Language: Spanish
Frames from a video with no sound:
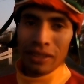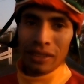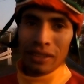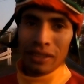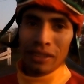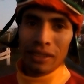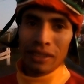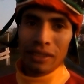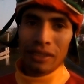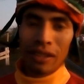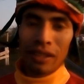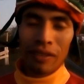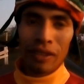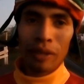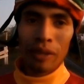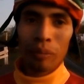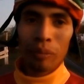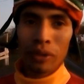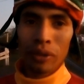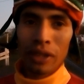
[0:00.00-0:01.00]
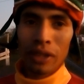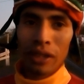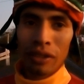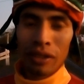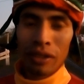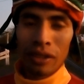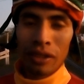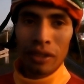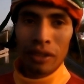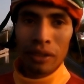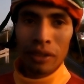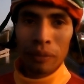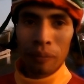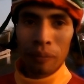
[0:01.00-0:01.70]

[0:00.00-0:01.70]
¿Sí? Ya viene en punta todo el tiro.